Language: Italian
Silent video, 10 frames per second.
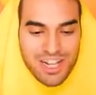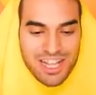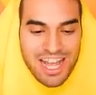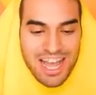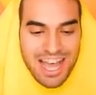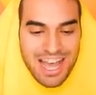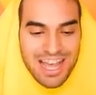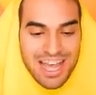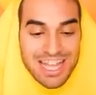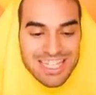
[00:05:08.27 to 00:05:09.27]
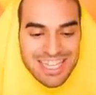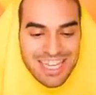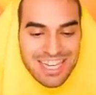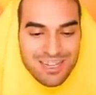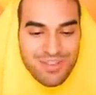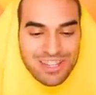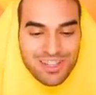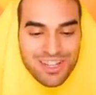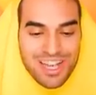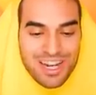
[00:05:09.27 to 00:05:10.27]
sì,
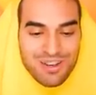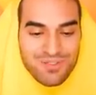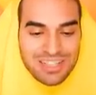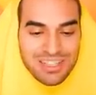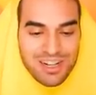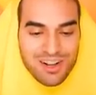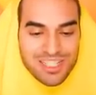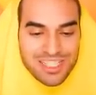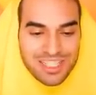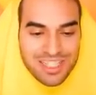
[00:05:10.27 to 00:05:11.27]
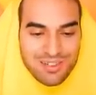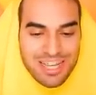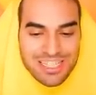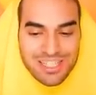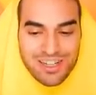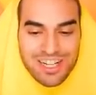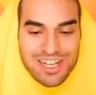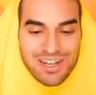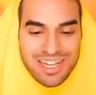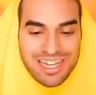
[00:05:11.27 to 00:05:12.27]
fatto, l'ho fatto arrosto anche questo
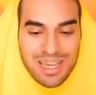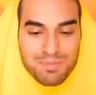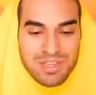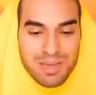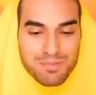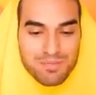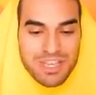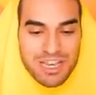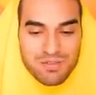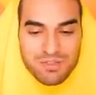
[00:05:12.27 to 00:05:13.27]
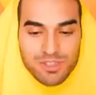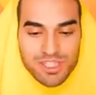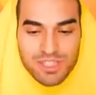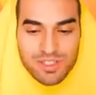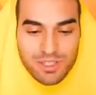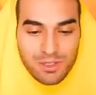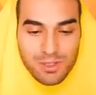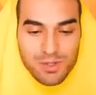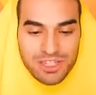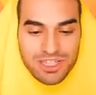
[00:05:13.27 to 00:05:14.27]
Ok, pian piano vi uccido a
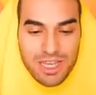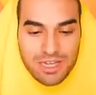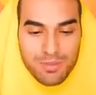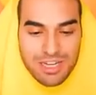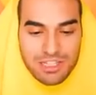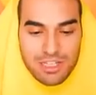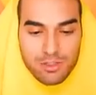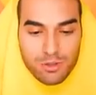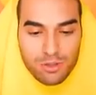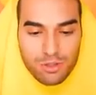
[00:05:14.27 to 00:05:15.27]
tutti, eccomi così No,